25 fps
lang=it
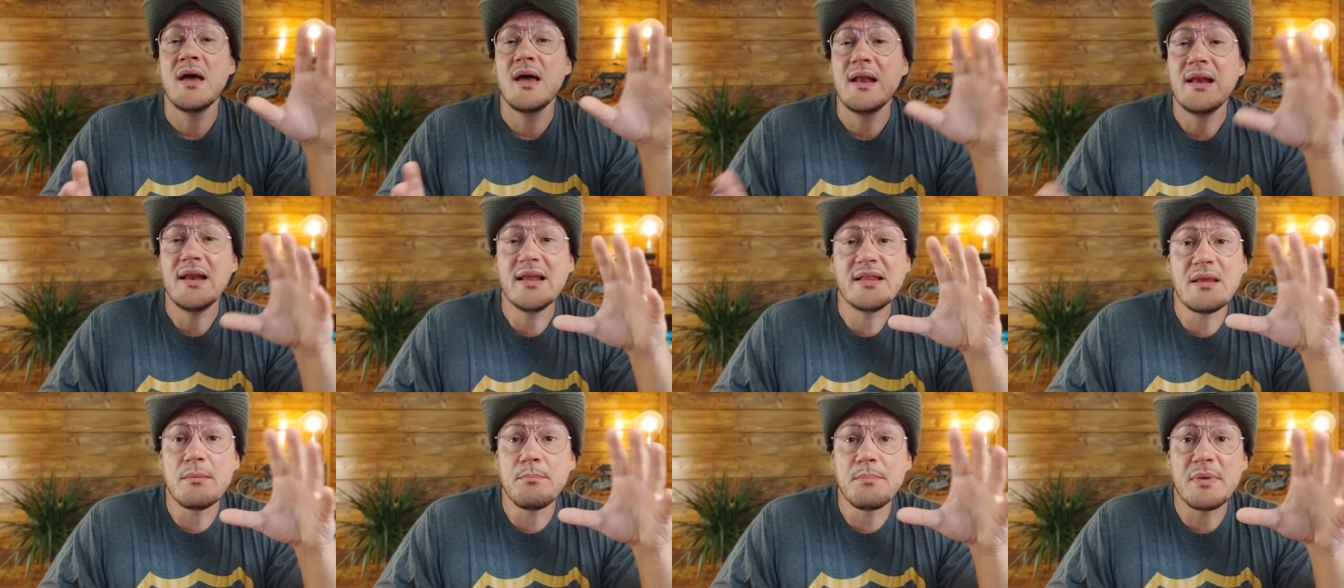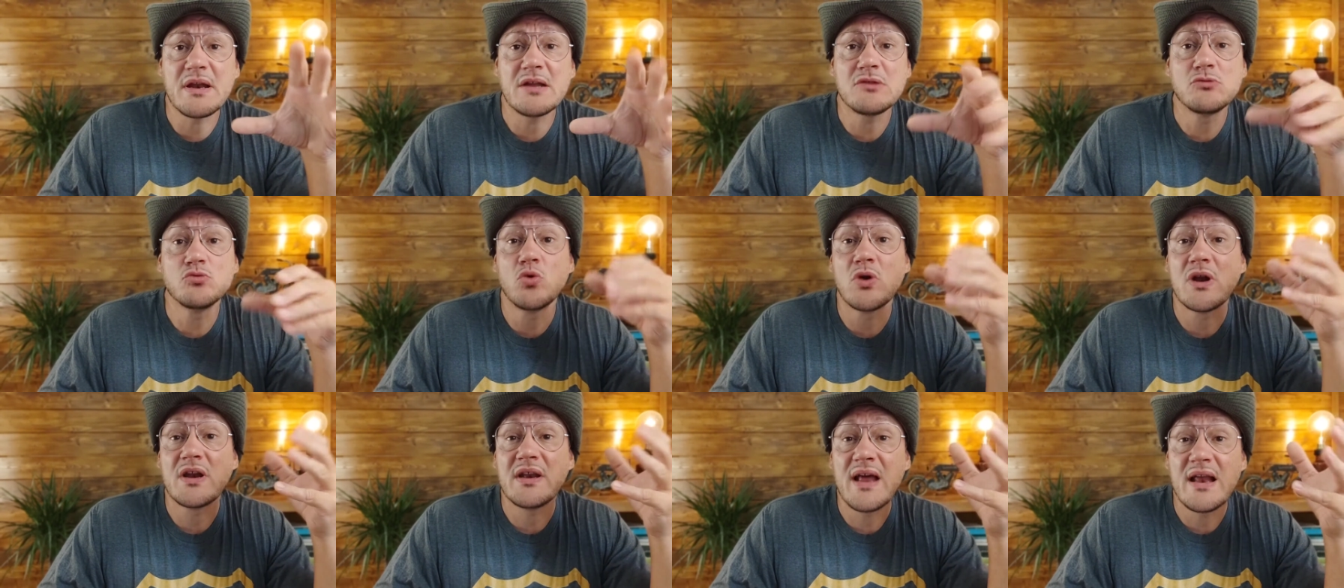Le
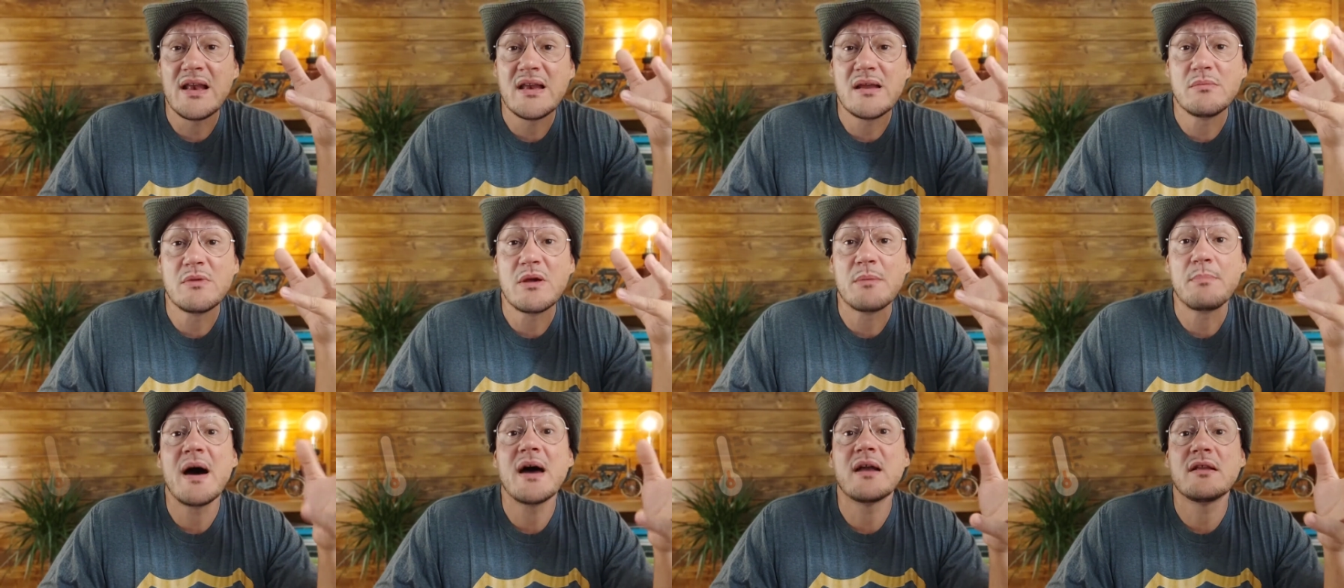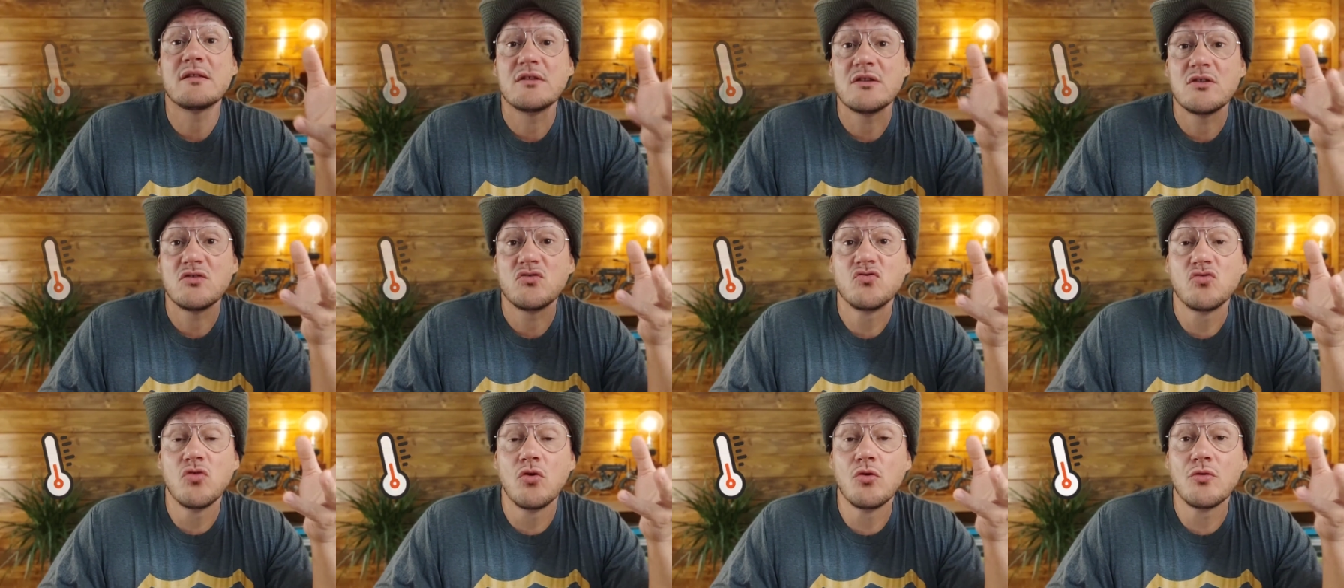temperature dalle mie
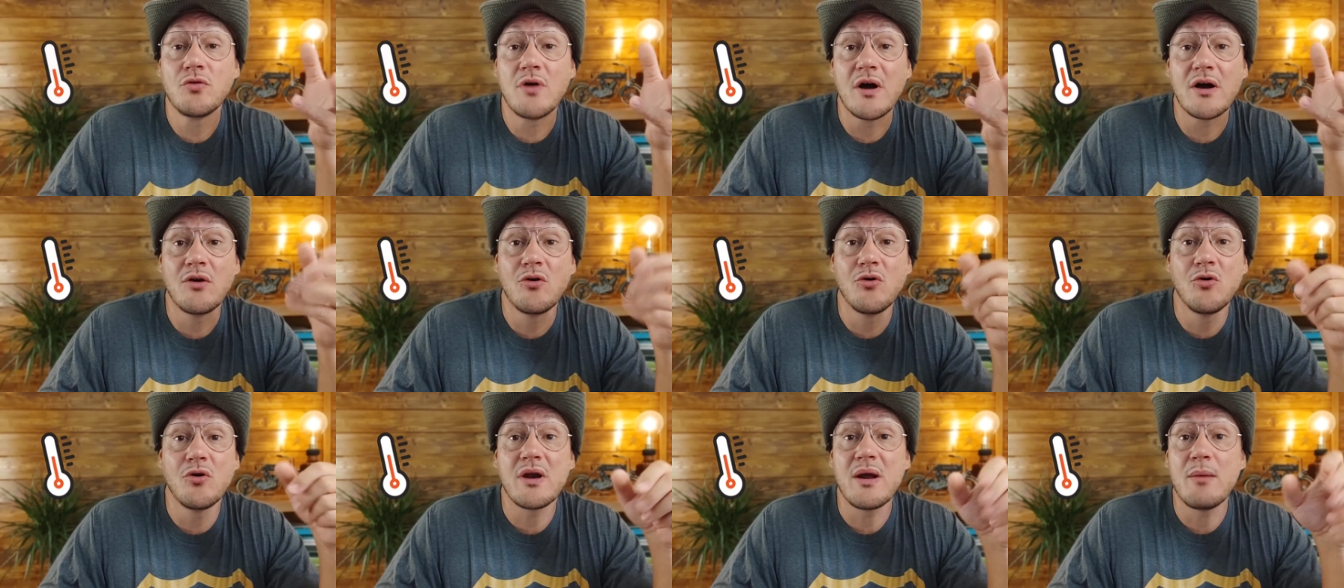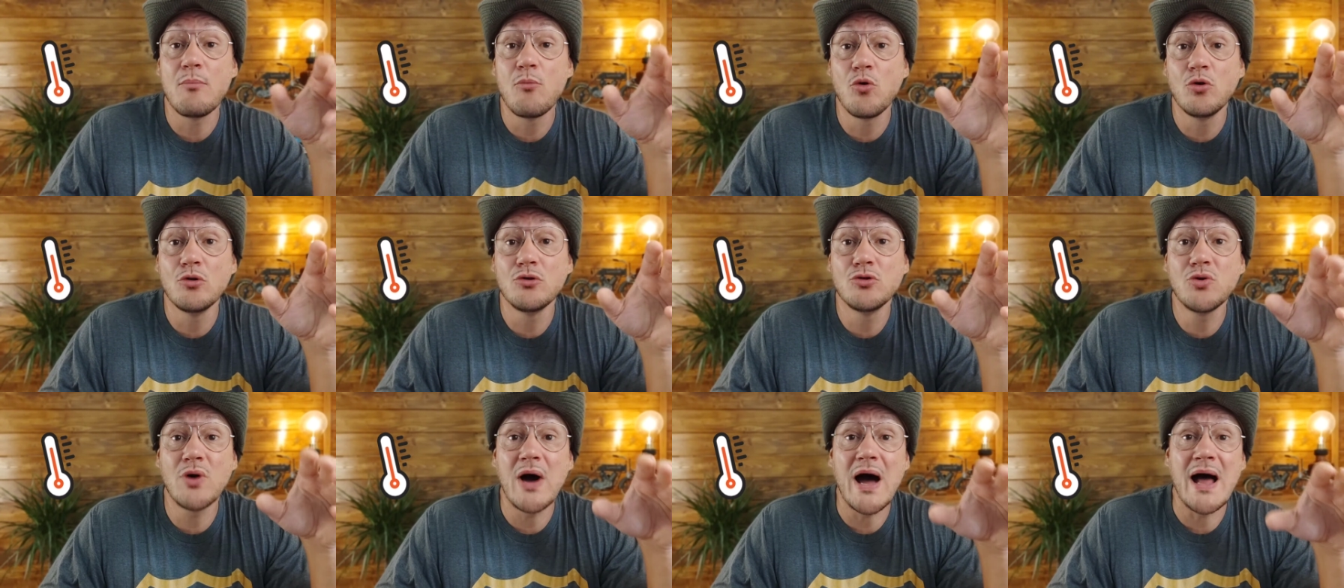parti sono ancora
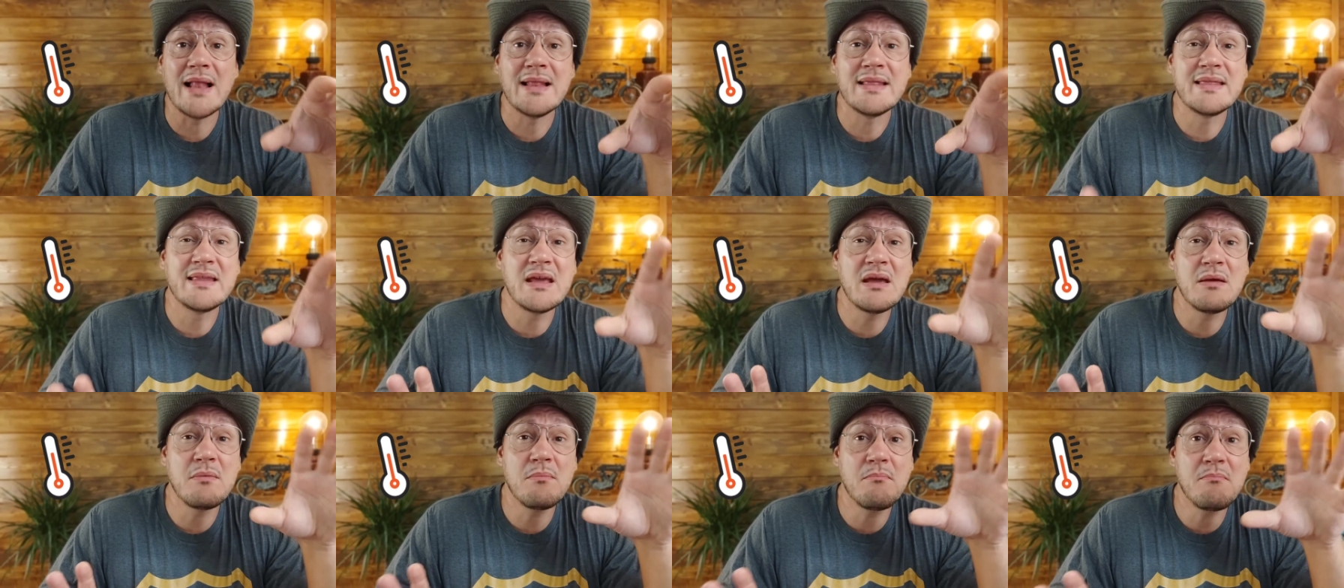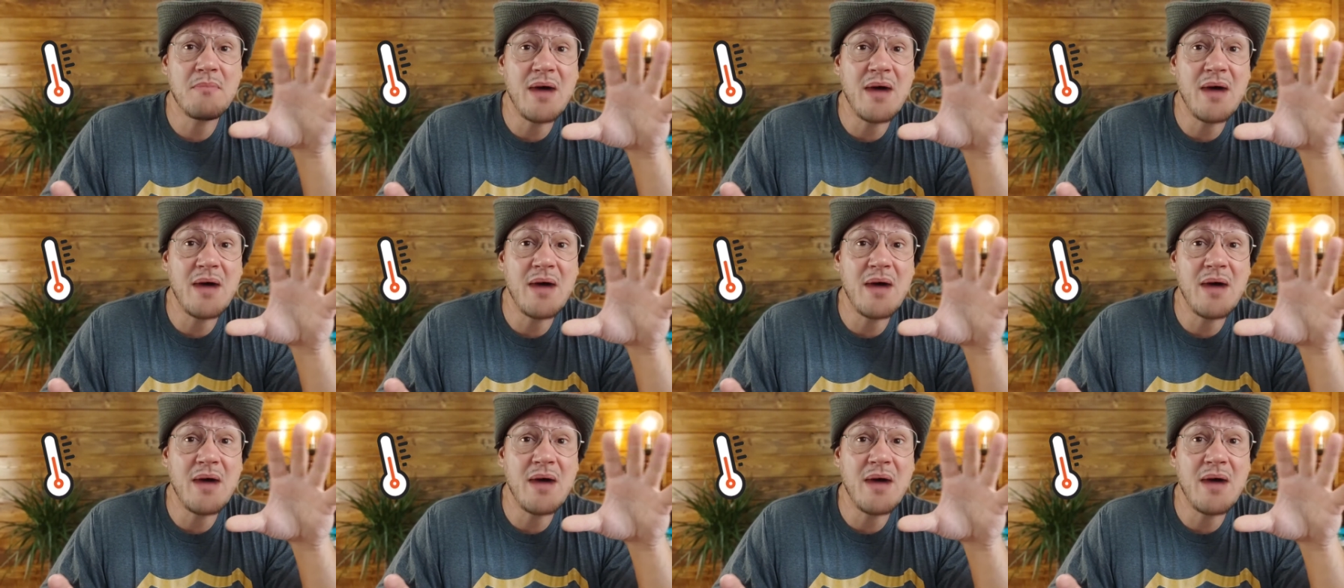molto alte,